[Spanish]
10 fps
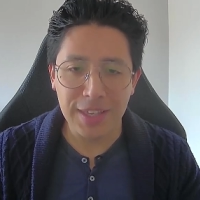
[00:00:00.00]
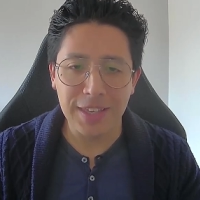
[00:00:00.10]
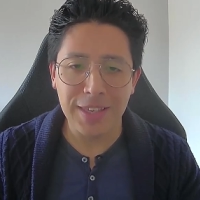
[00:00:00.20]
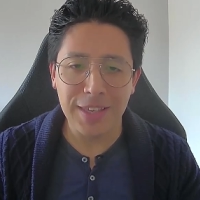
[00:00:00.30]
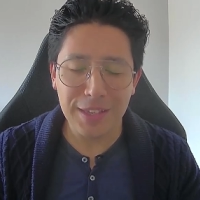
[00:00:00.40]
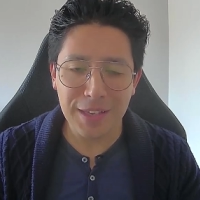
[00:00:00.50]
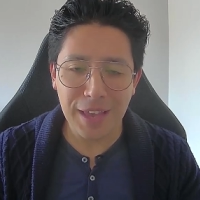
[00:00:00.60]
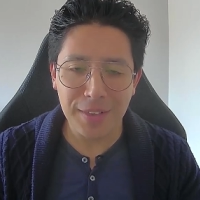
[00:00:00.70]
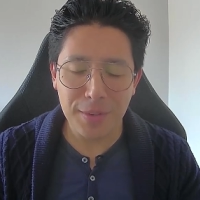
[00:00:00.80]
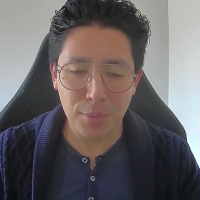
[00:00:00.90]
y
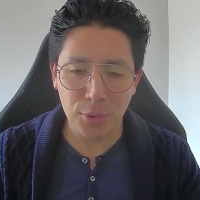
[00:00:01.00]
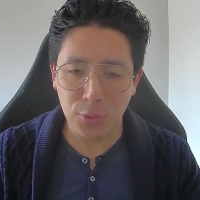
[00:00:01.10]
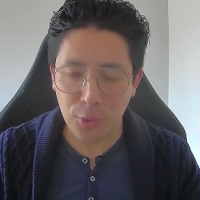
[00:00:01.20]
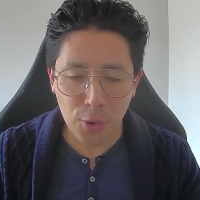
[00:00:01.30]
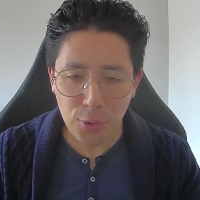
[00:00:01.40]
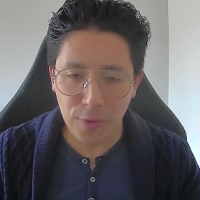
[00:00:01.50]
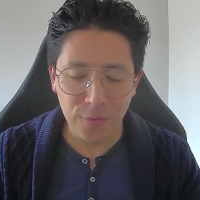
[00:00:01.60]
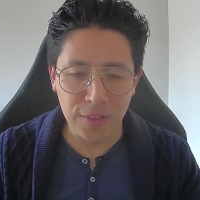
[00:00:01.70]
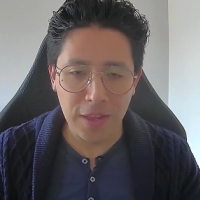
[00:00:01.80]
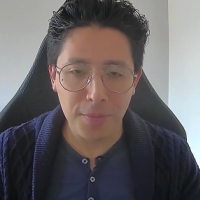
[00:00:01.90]
ese protocolo al
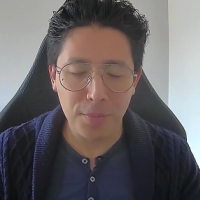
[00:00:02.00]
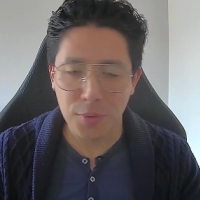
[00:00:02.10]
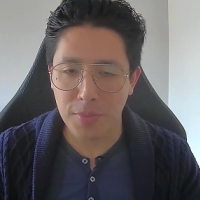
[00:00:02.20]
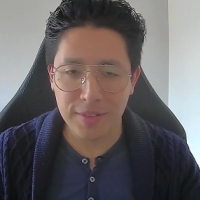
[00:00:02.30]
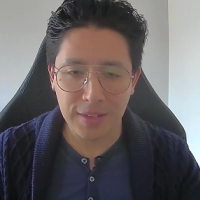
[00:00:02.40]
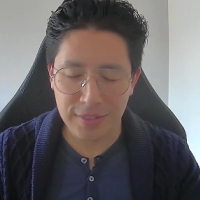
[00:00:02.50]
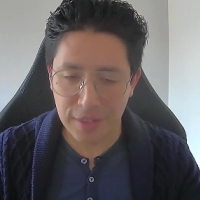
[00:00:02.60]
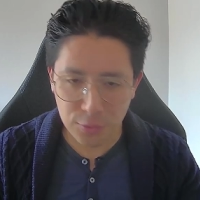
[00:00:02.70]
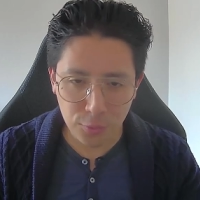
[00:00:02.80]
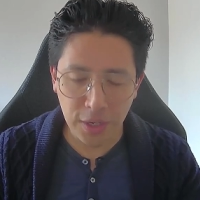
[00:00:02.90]
final, por más de que
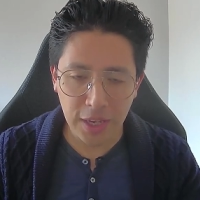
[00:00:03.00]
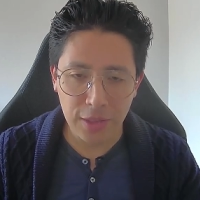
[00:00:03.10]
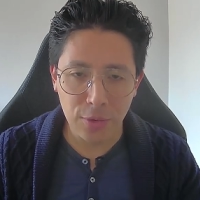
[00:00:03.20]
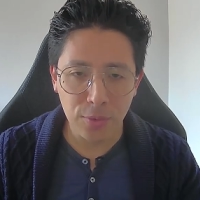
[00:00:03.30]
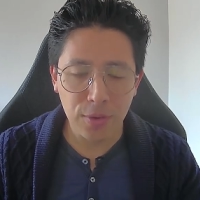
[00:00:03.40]
seas un genio,